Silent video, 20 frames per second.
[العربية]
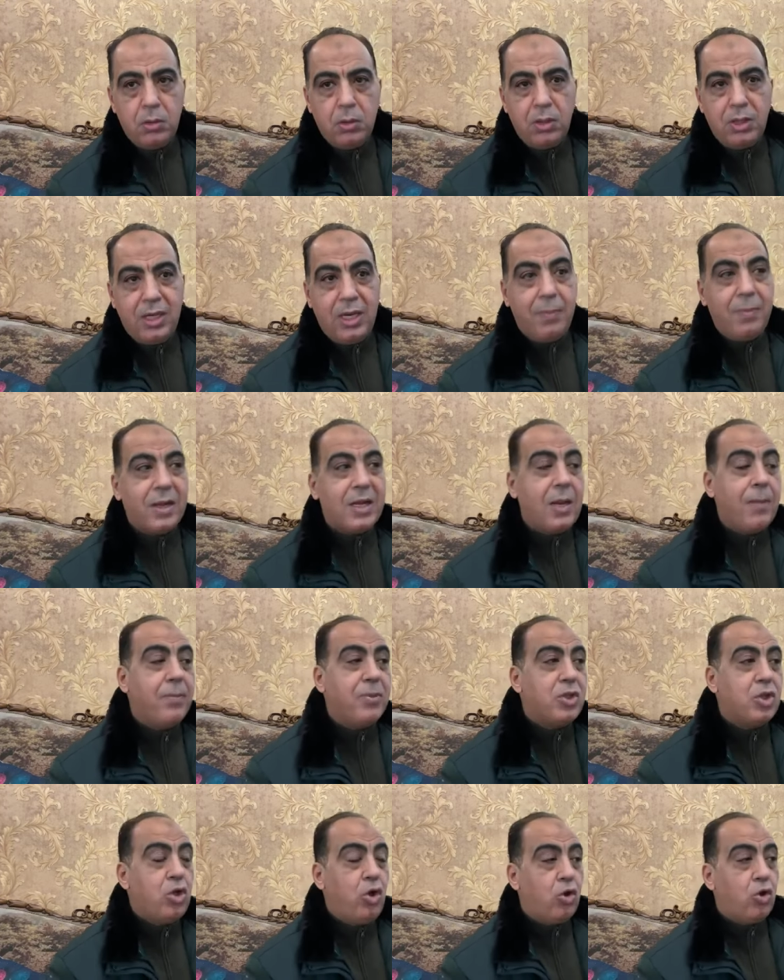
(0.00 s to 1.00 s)
لما كان
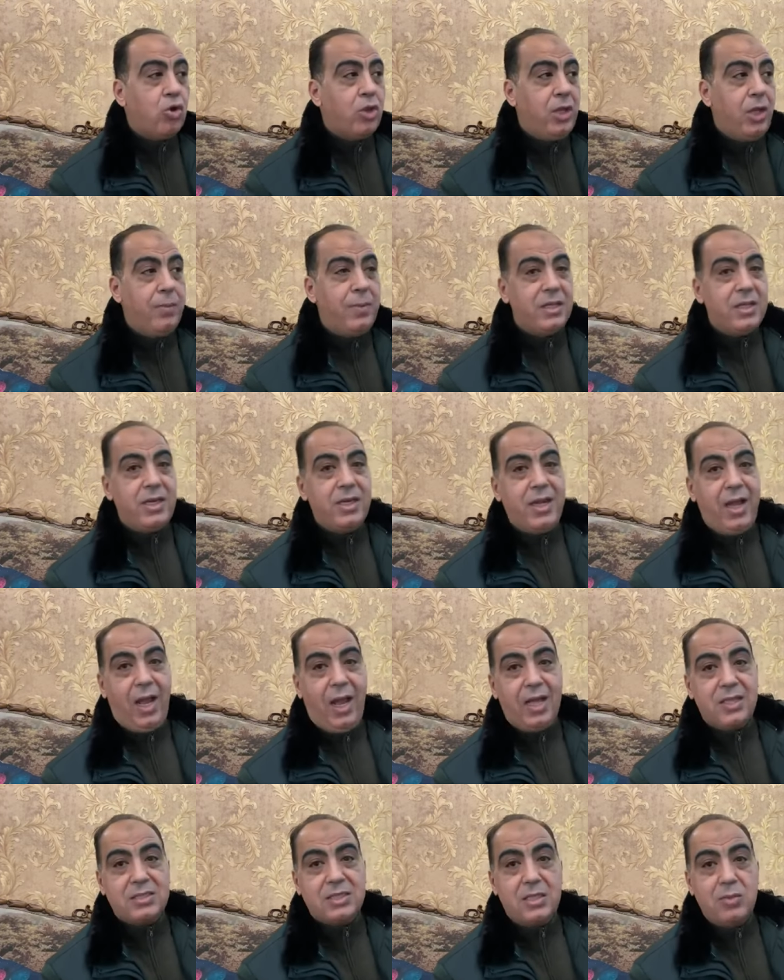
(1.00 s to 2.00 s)
بتيجي عروض لعماد
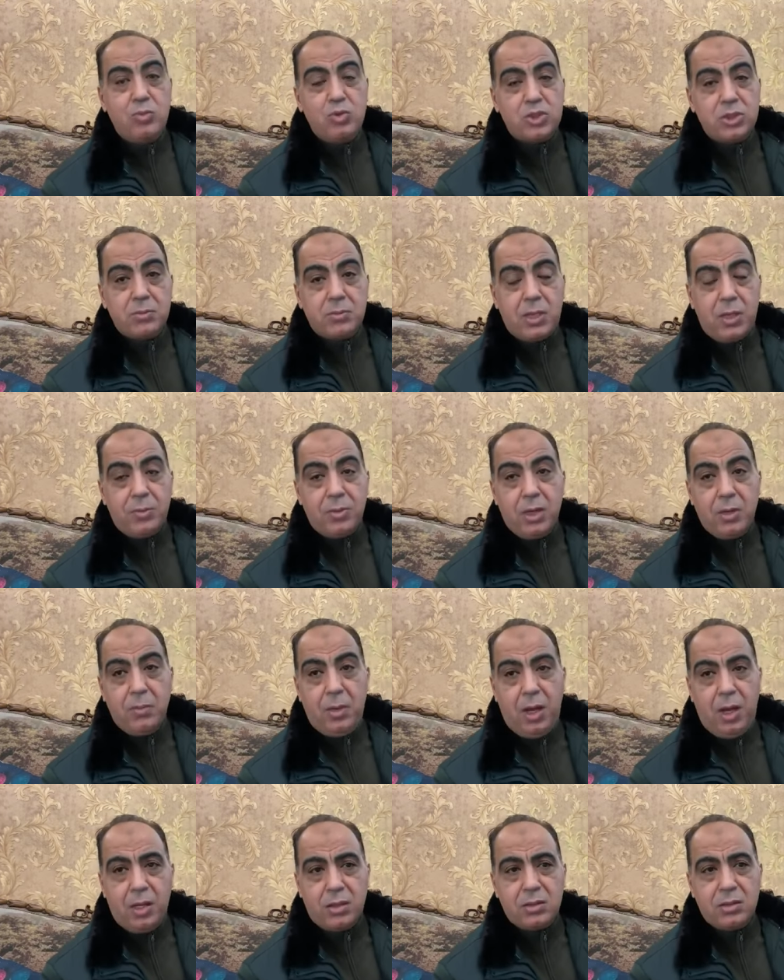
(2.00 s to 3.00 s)
النحاس الموسم قبل
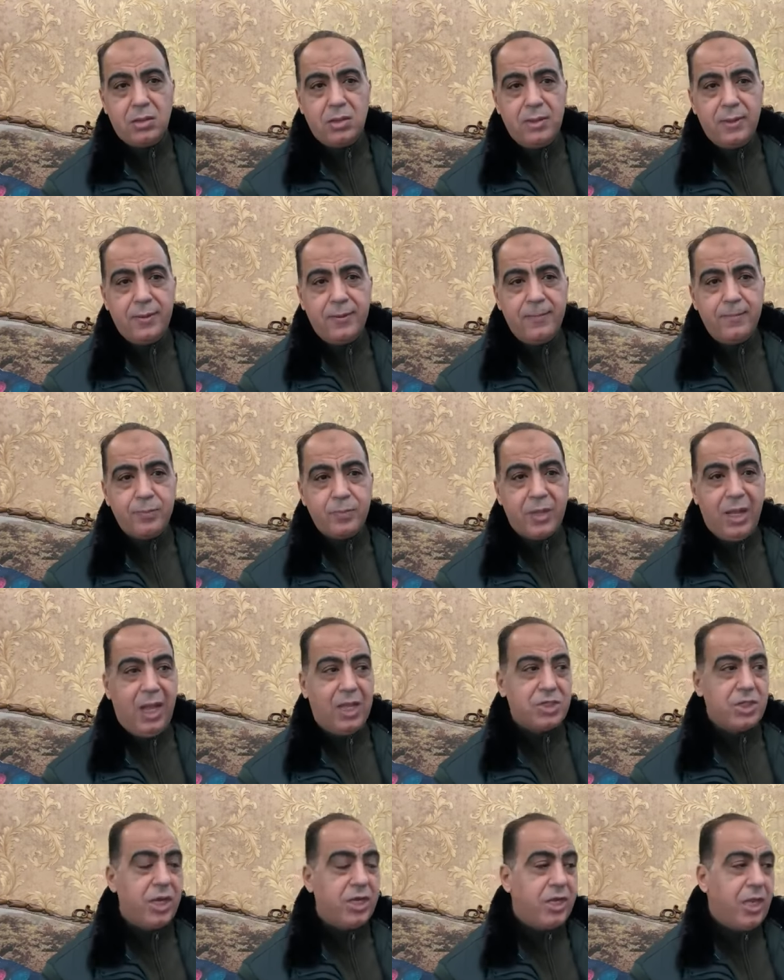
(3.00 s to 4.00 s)
الماضي
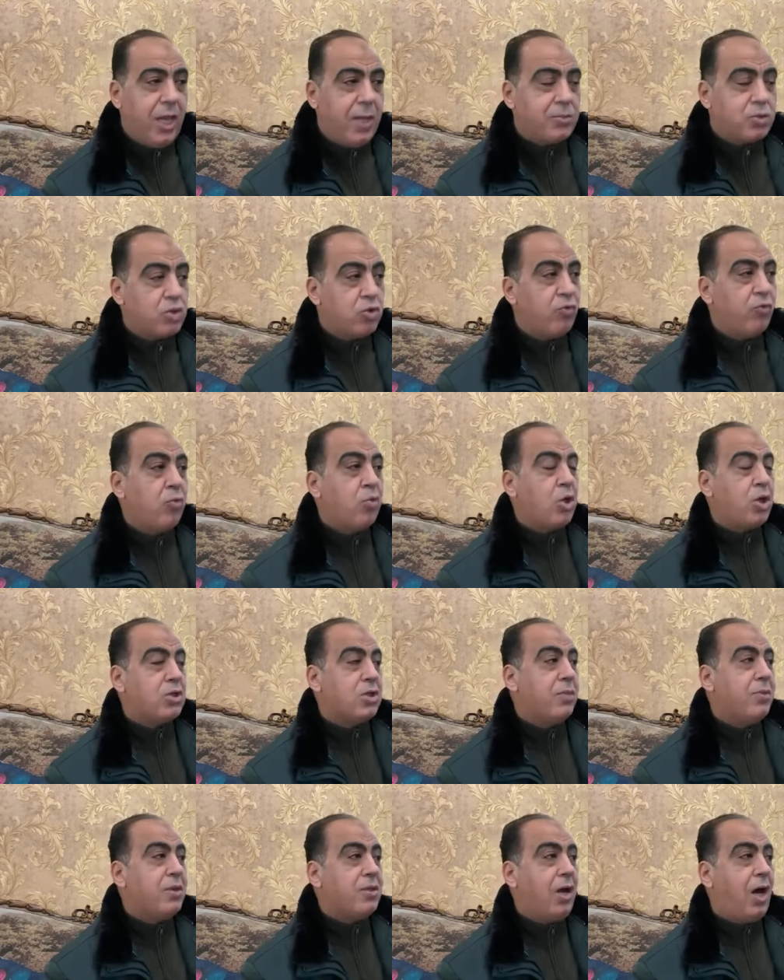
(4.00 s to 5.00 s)
عشان يمشوا في
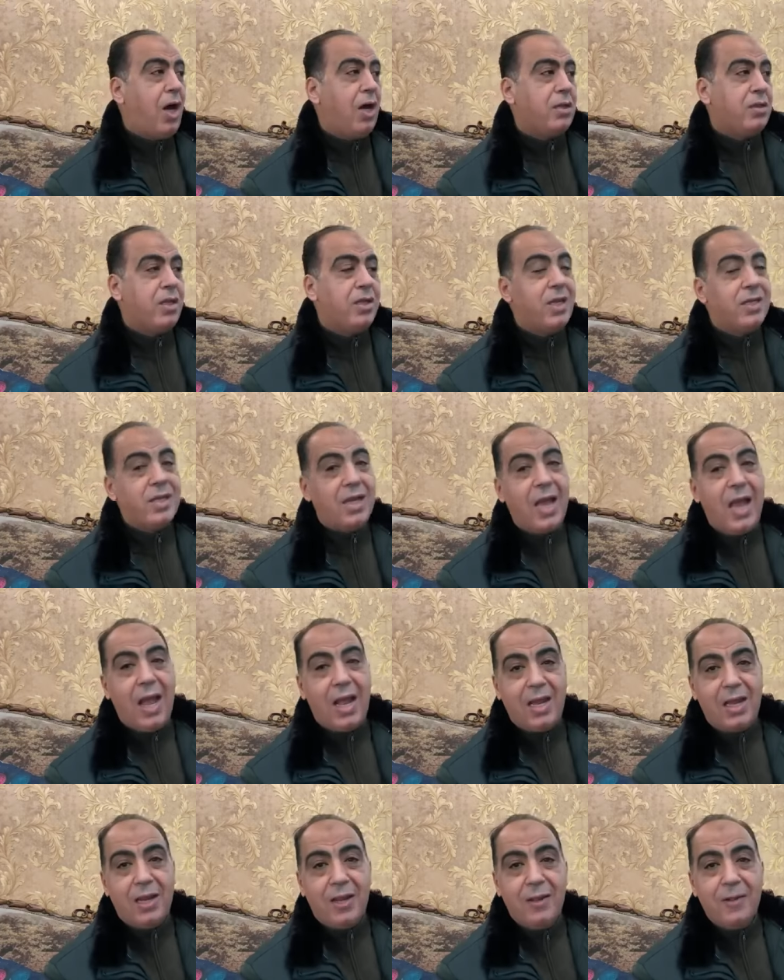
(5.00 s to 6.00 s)
مقدمتها عرض النادي
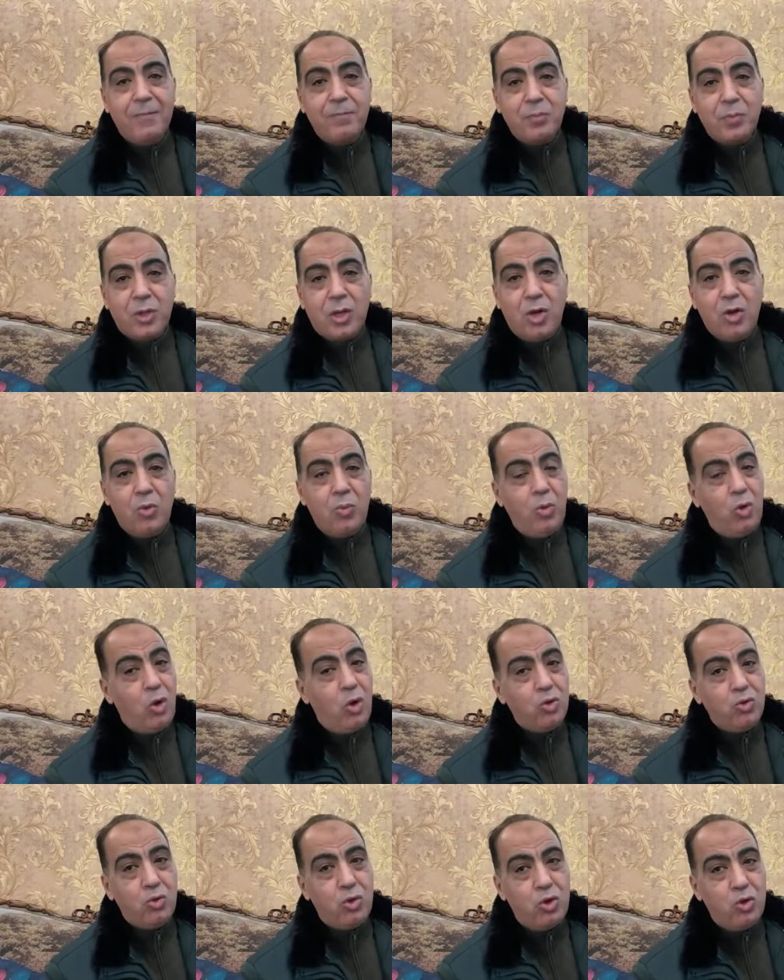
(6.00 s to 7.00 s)
الاهلي كانوا
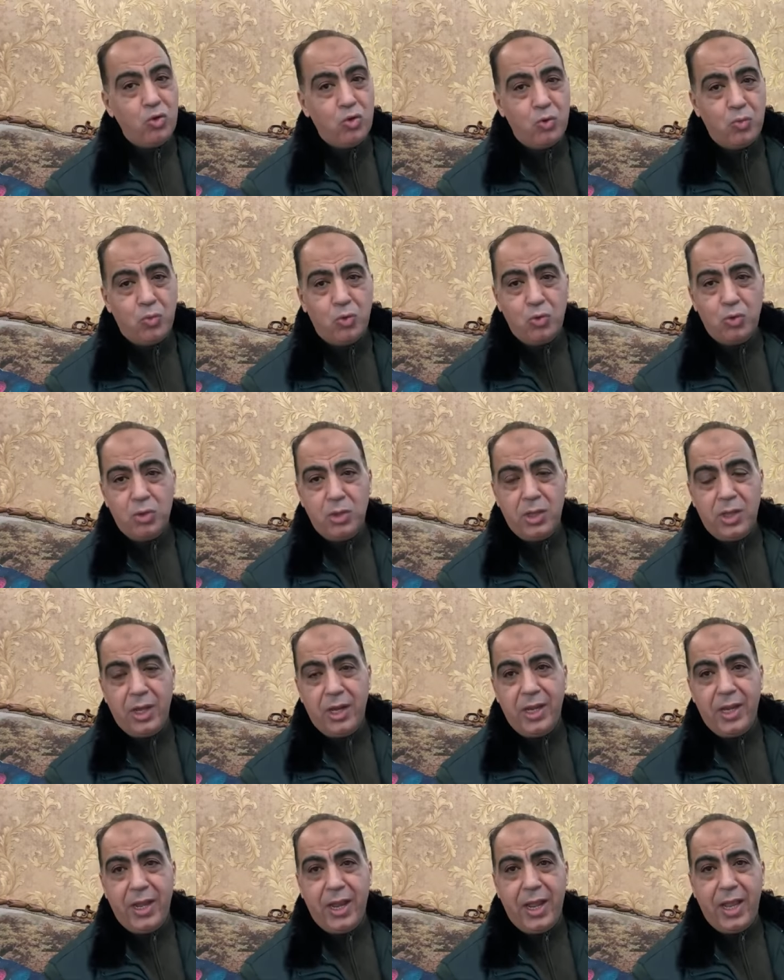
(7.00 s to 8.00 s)
بيقعدوا يلوموا
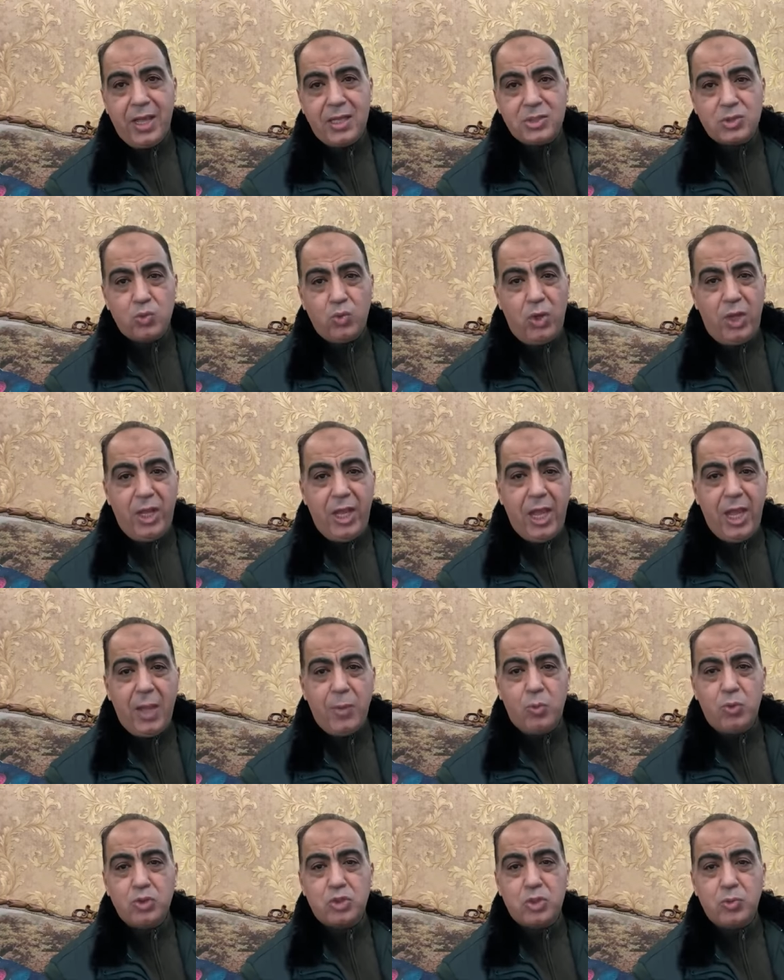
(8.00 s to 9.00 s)
الناس
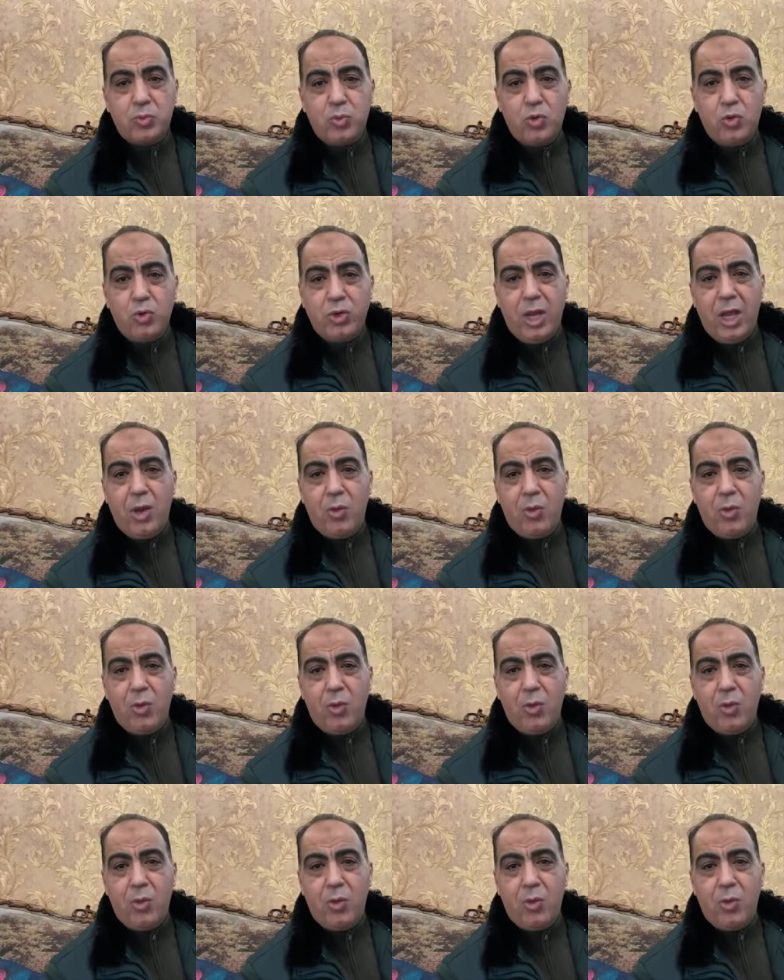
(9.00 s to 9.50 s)
وعيب وسيبونا